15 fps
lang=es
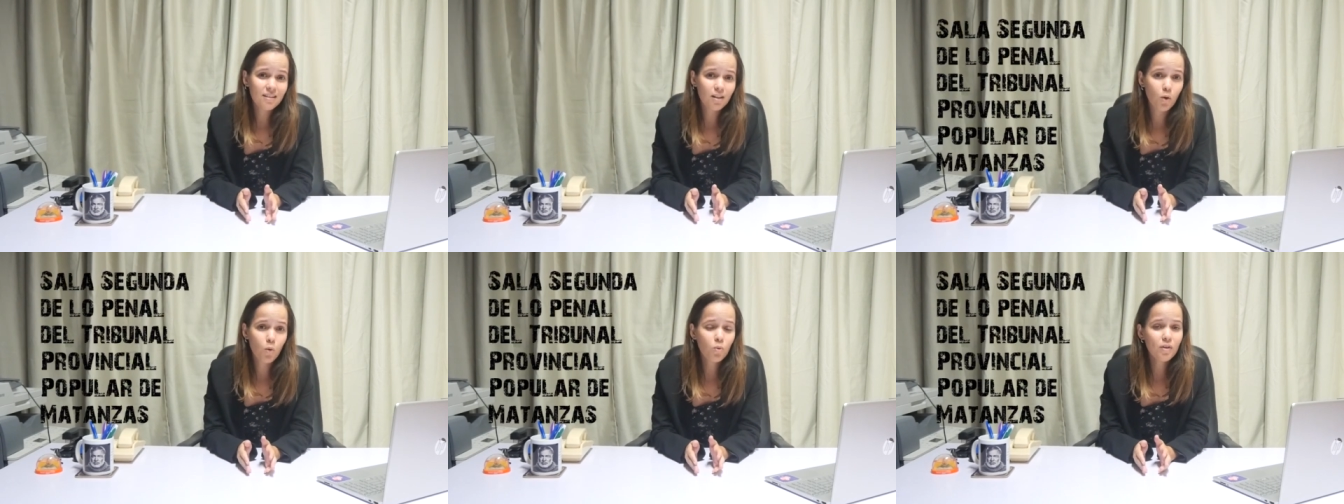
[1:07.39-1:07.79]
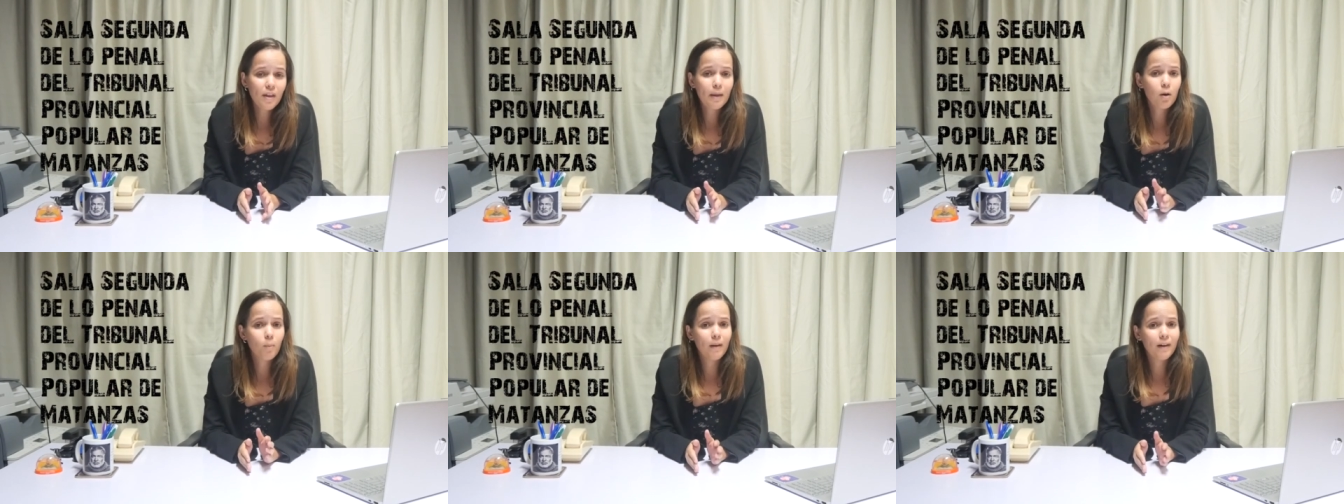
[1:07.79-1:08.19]

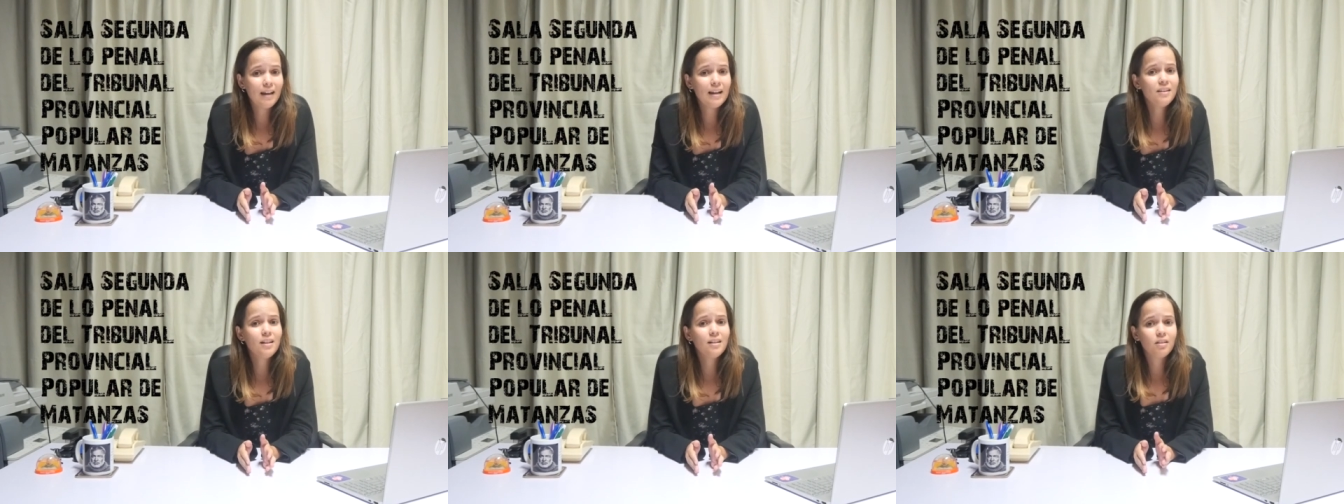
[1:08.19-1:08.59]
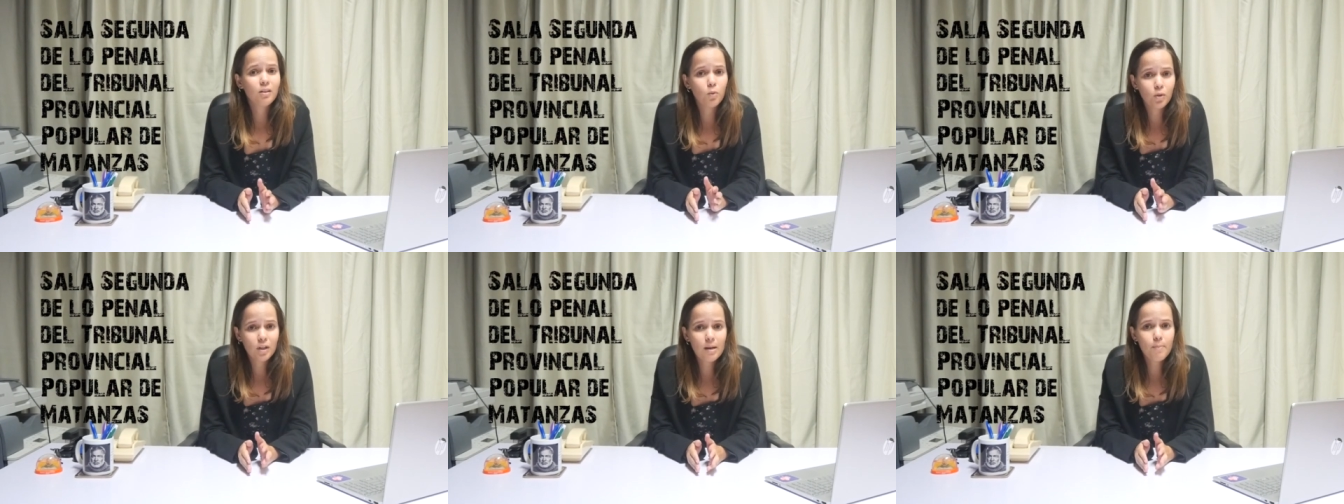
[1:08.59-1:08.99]
Segunda de lo Penal del
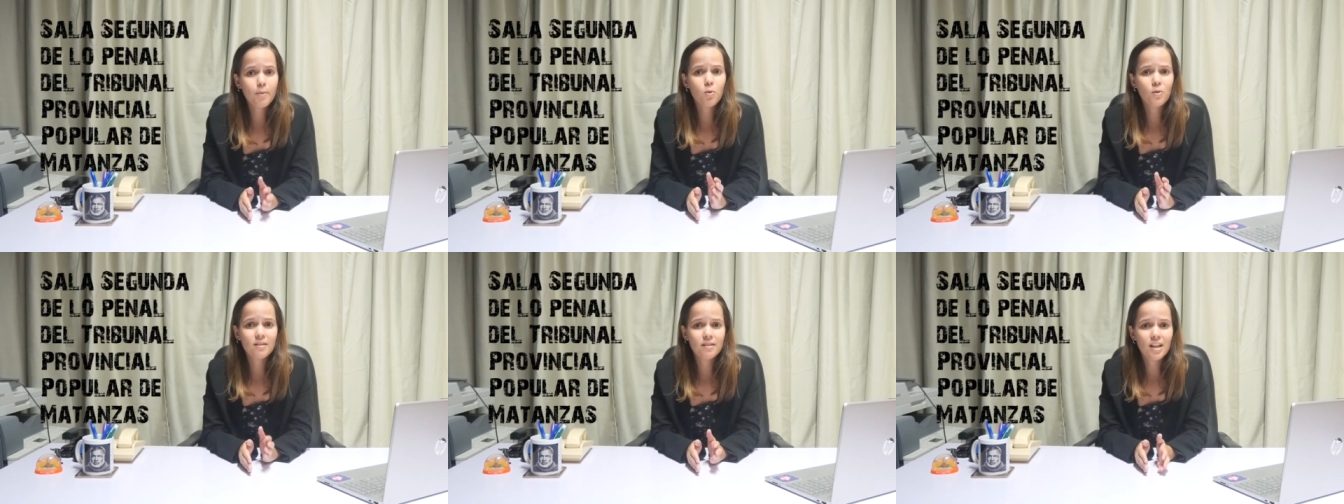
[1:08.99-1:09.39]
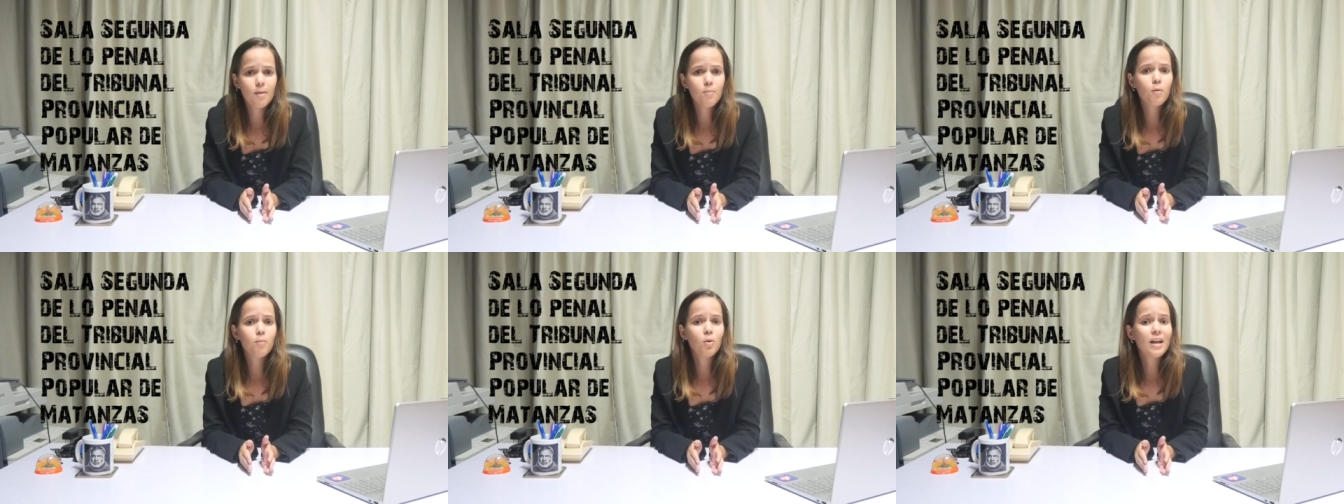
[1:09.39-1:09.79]
Tribunal
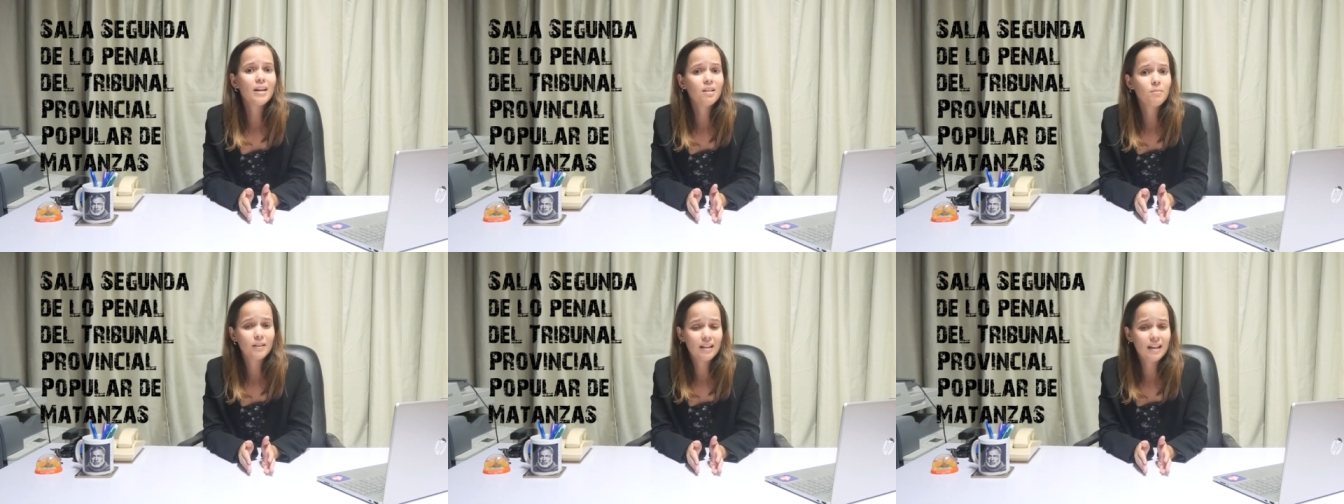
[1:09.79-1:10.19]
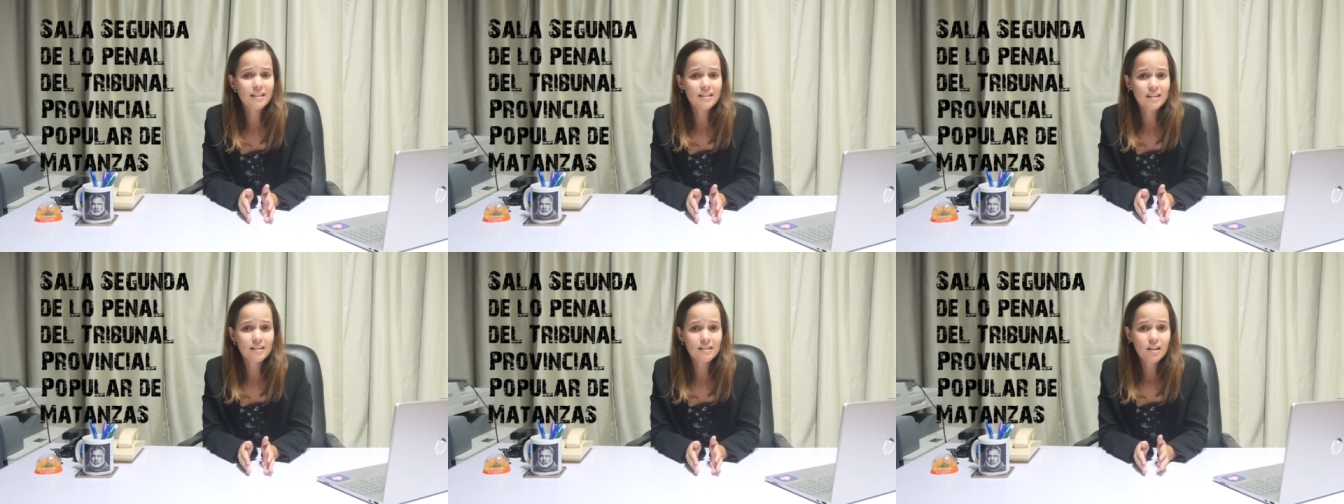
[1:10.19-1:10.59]
Provincial Popular de
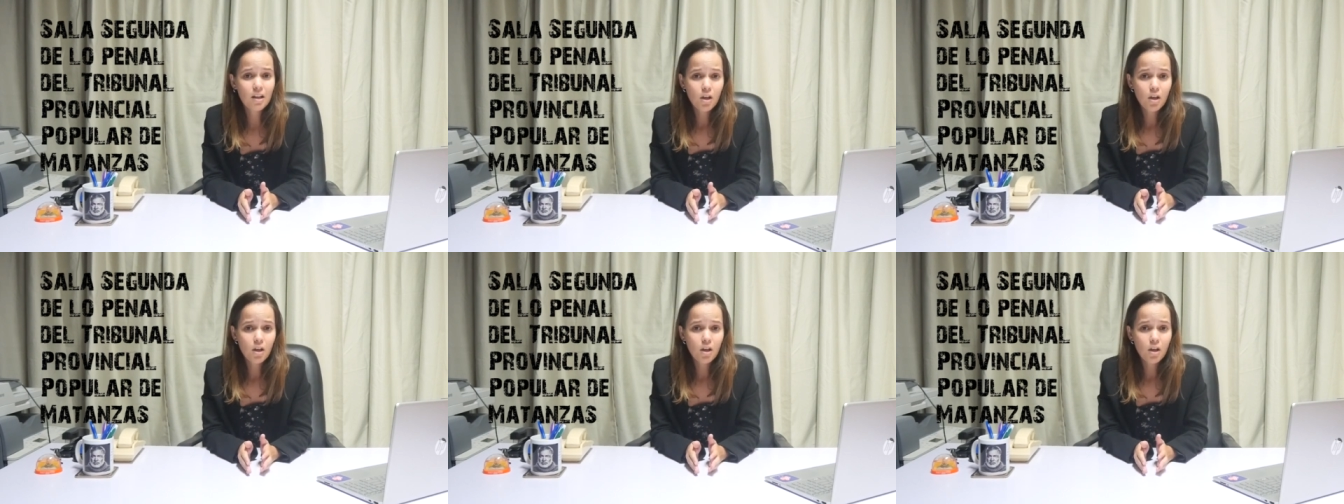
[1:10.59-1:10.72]
Matanzas,